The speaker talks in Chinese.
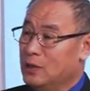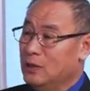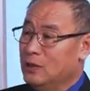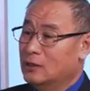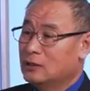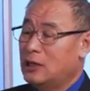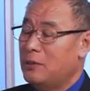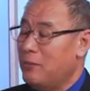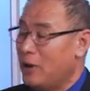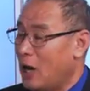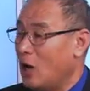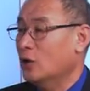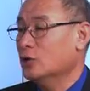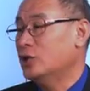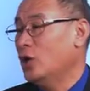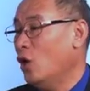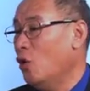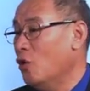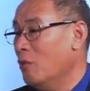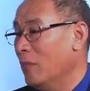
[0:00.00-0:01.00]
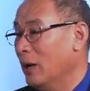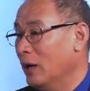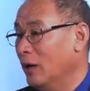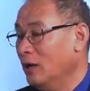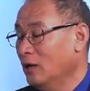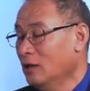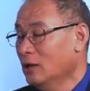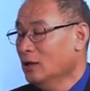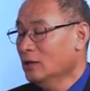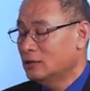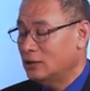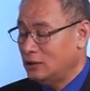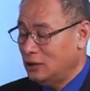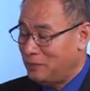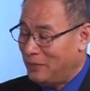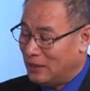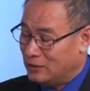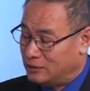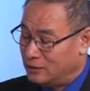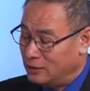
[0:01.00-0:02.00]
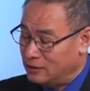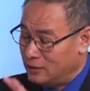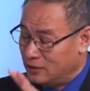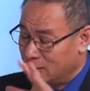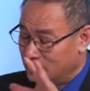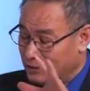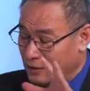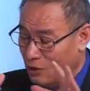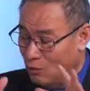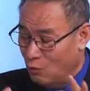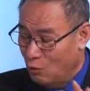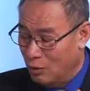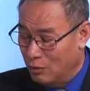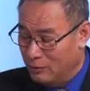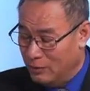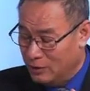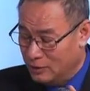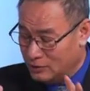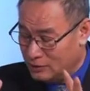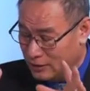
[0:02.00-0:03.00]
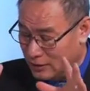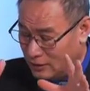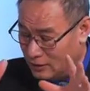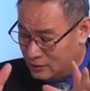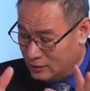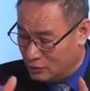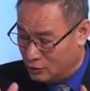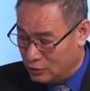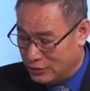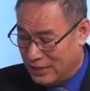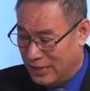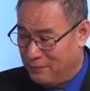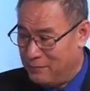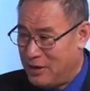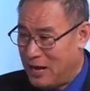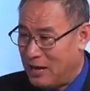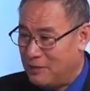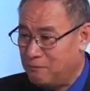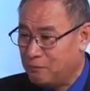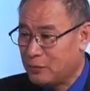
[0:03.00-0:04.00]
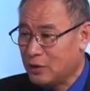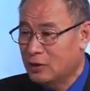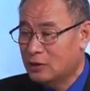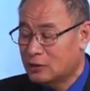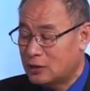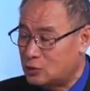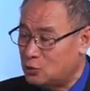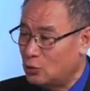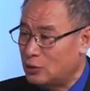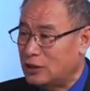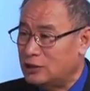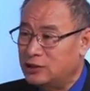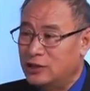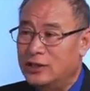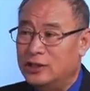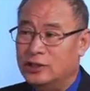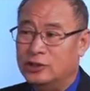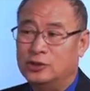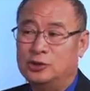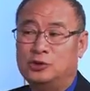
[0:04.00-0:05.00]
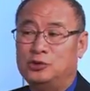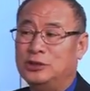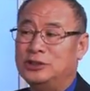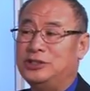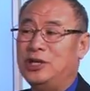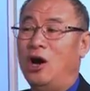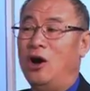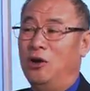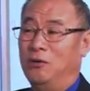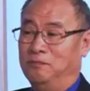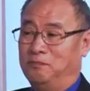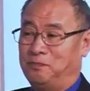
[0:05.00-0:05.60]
他没好敲我门，他就把车停到我们这个前面，他坐在车里睡觉。